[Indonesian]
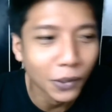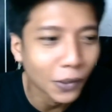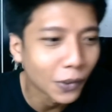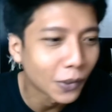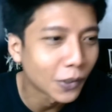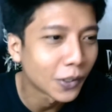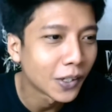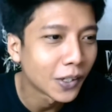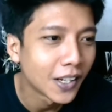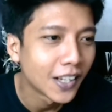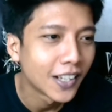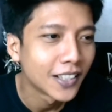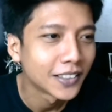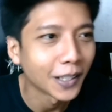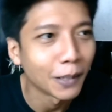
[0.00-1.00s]
Kalau
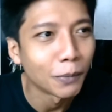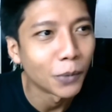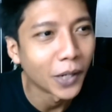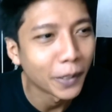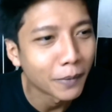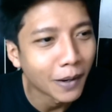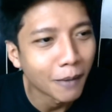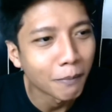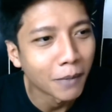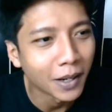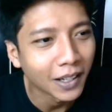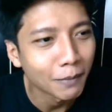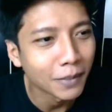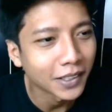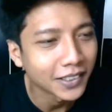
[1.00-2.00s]
saya boleh
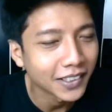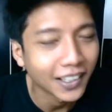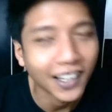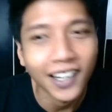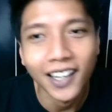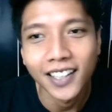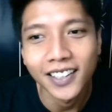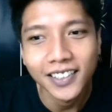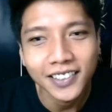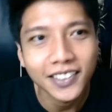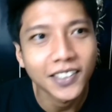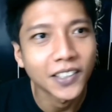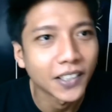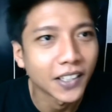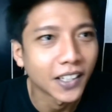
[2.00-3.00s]
mabar sama si kakaknya
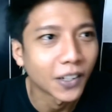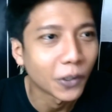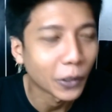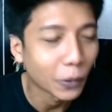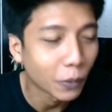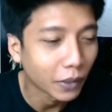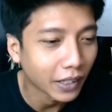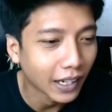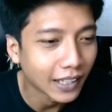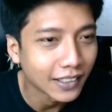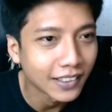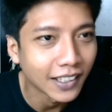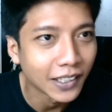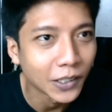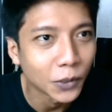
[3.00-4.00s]
sih, ya oke-oke
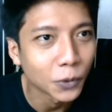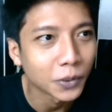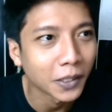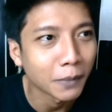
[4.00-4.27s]
aja gitu.